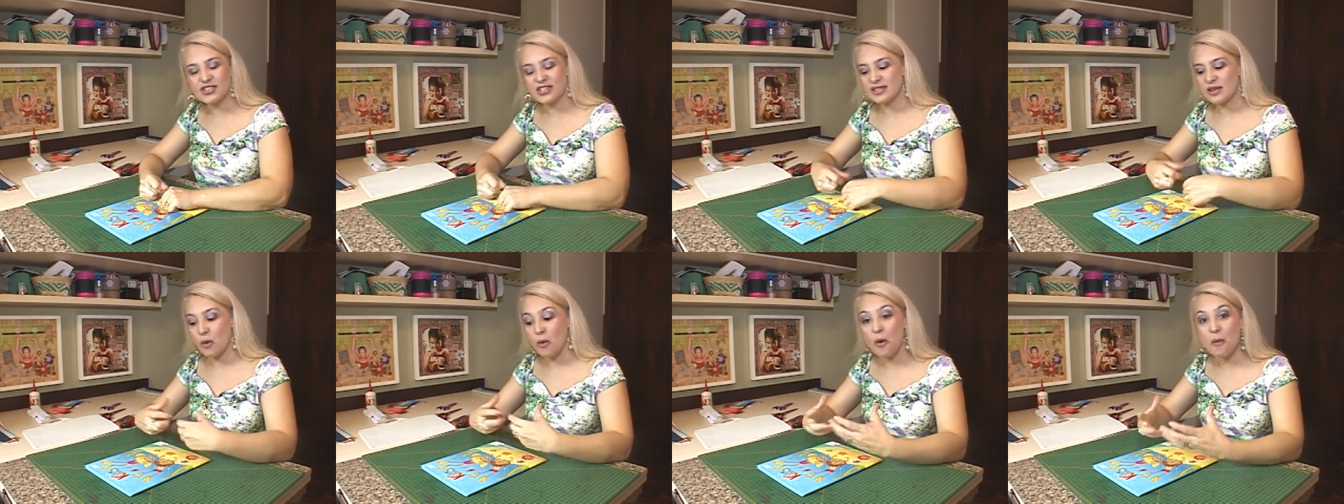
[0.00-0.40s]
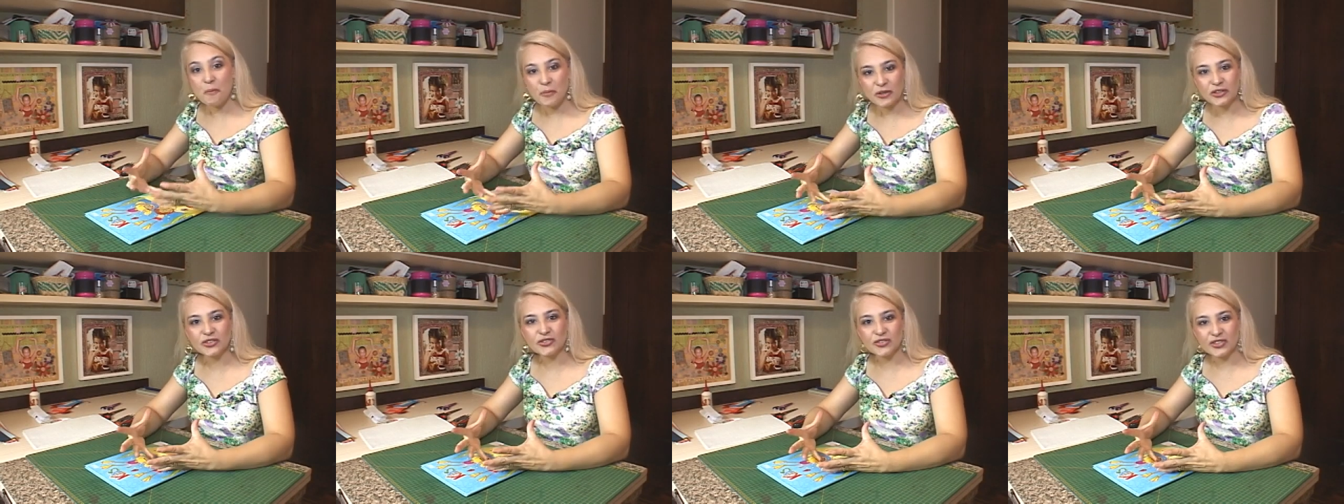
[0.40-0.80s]
essa
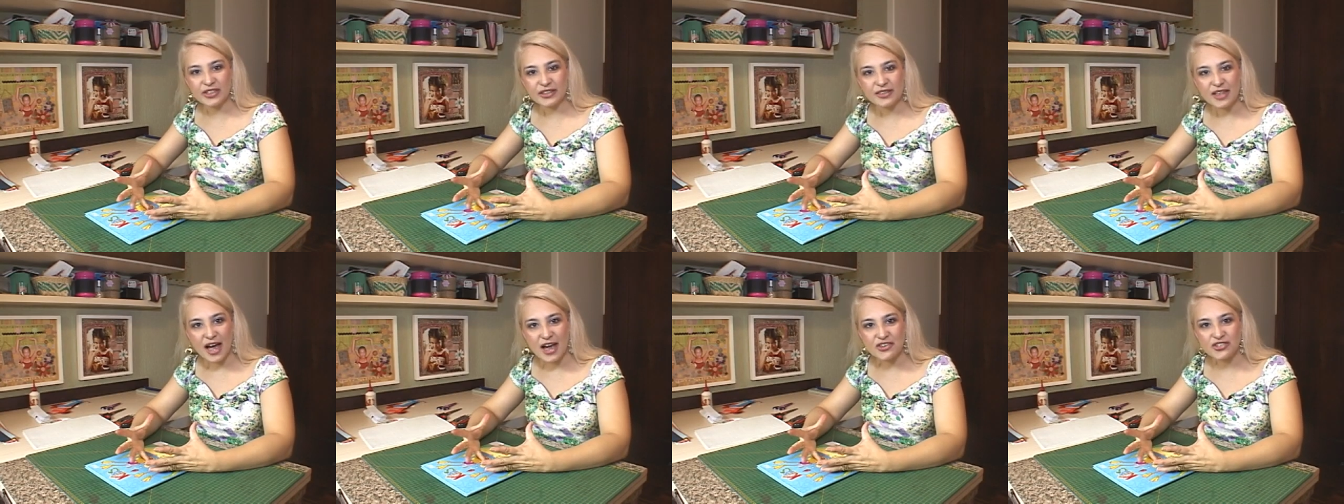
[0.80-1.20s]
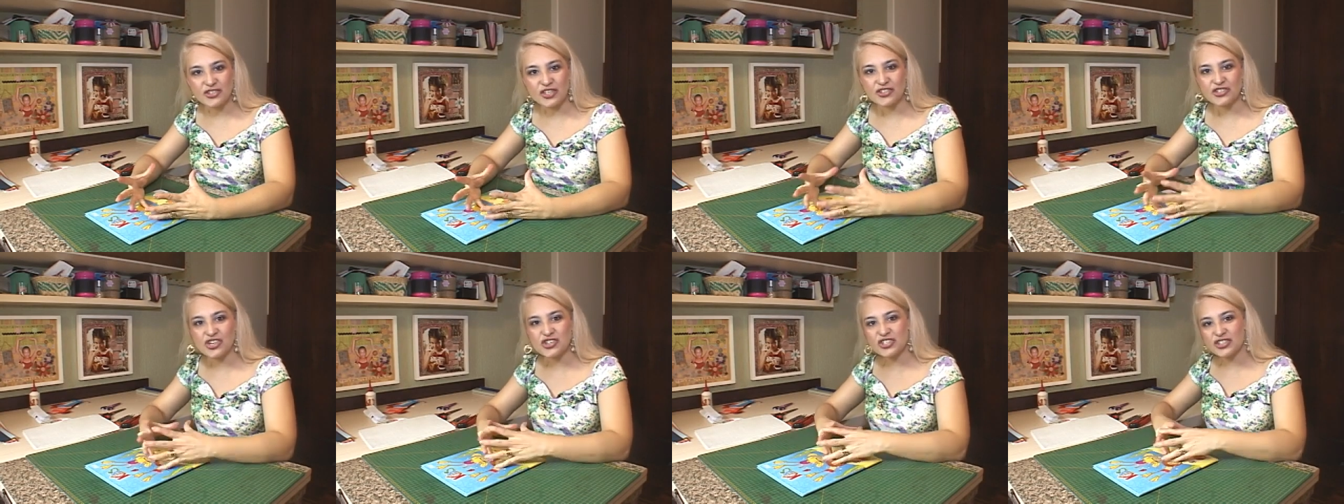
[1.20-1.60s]
oportunidade
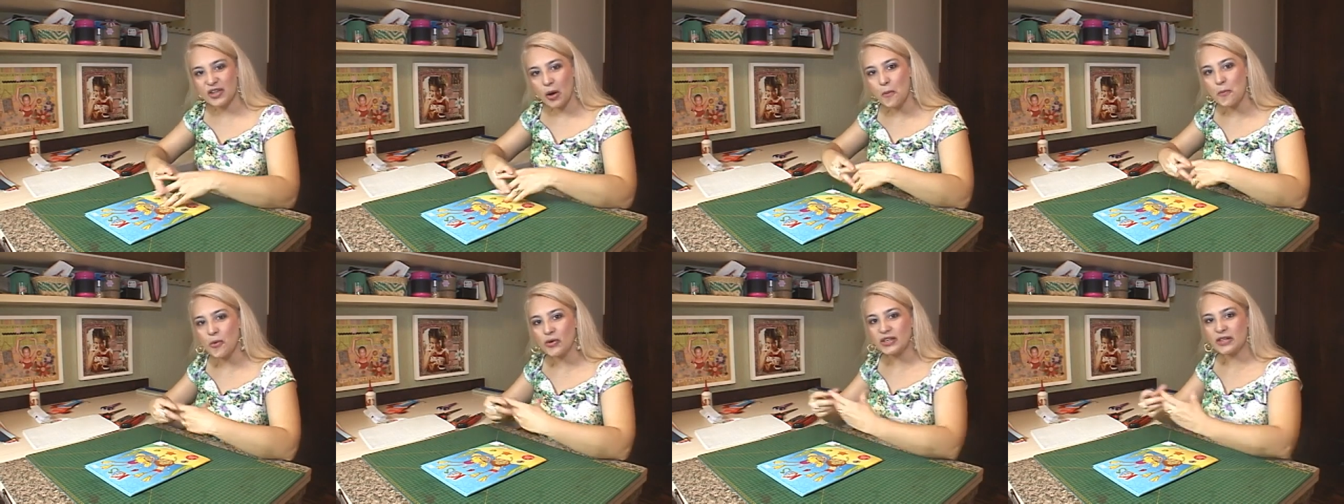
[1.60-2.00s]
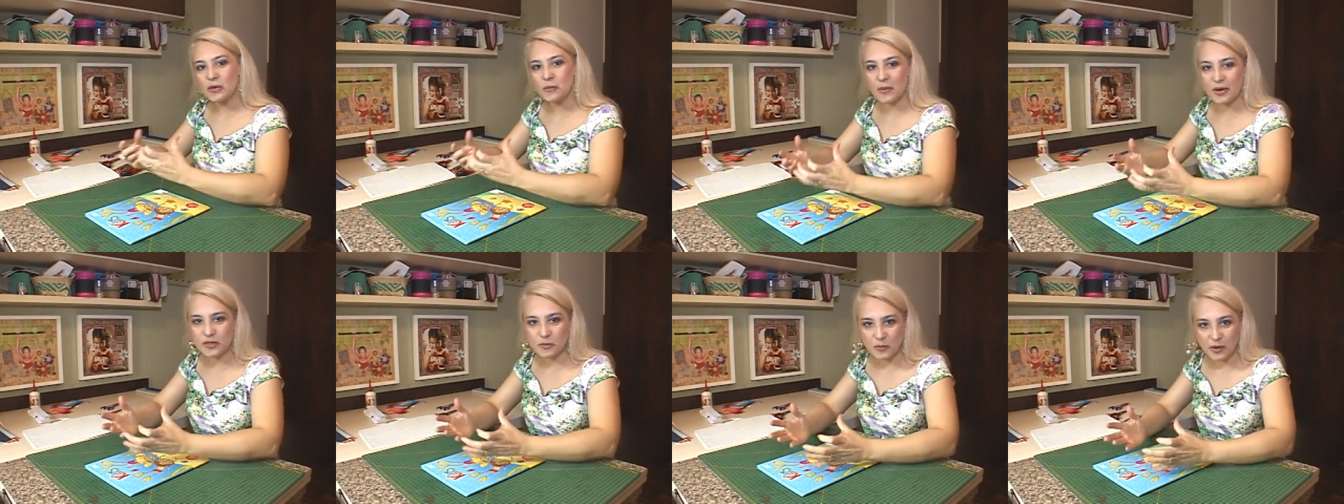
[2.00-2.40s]
da gente estar tá um pouquinho
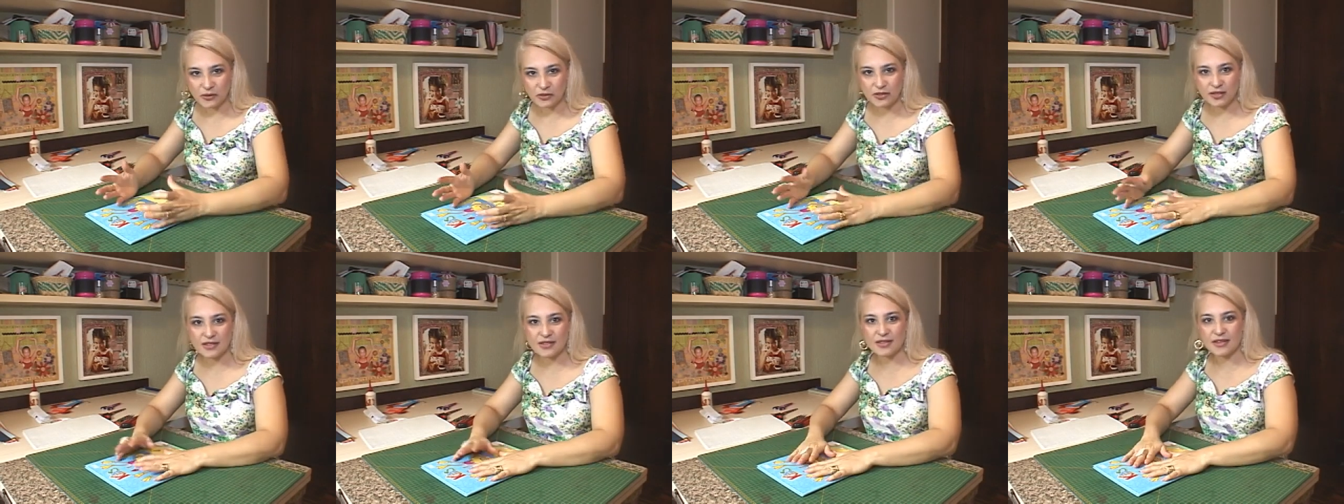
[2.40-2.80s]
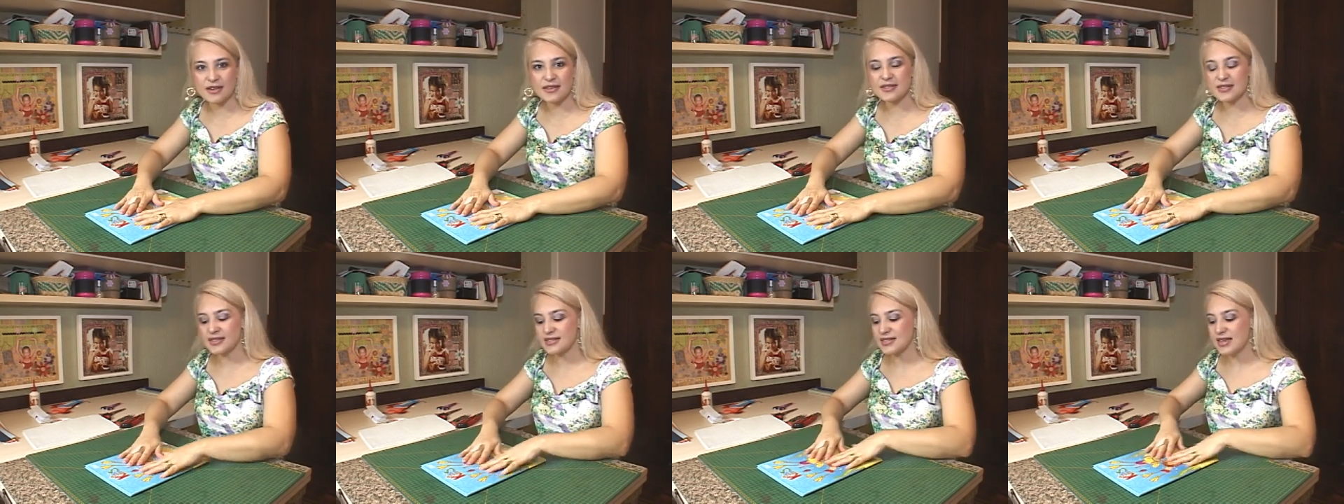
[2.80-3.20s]
mais perto das
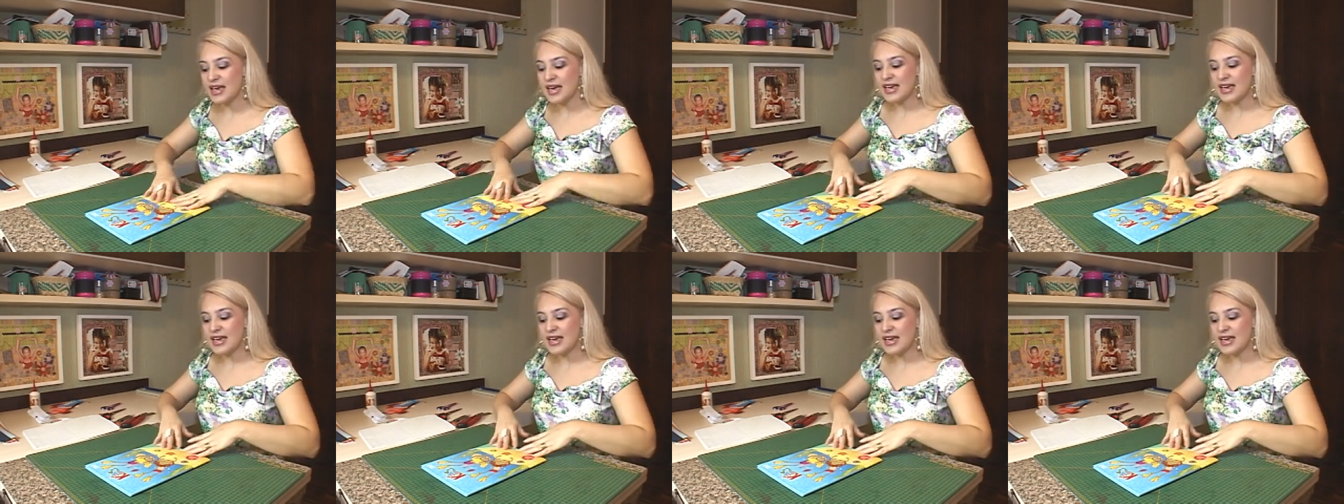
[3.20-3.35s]
crianças